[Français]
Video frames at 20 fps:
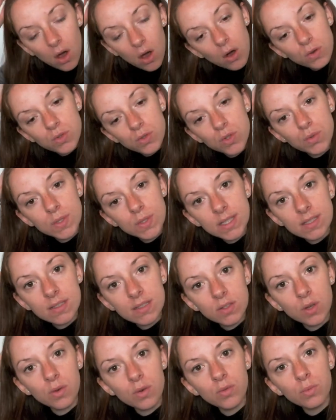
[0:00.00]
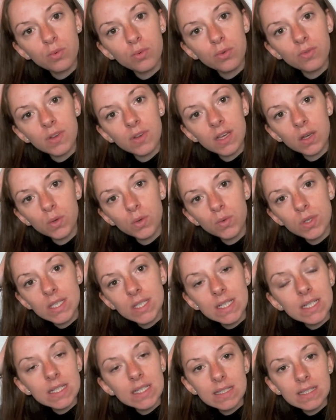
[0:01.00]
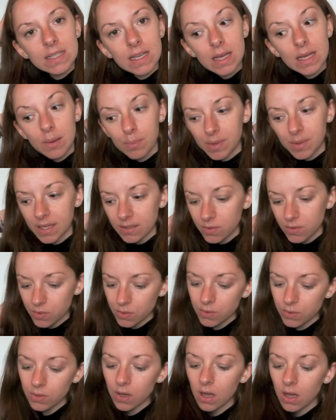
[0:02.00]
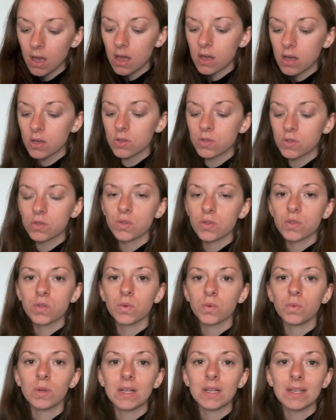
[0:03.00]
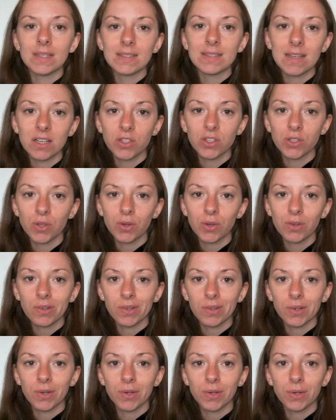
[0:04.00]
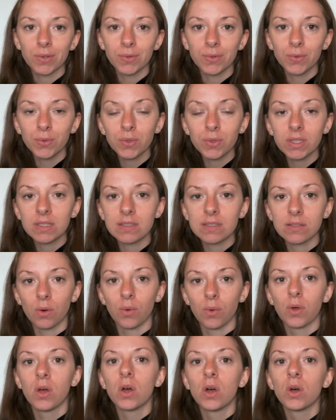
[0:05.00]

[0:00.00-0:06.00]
Ensuite, ce que vous pouvez utiliser, bien sûr, ce sont les agents euh, nourrissants.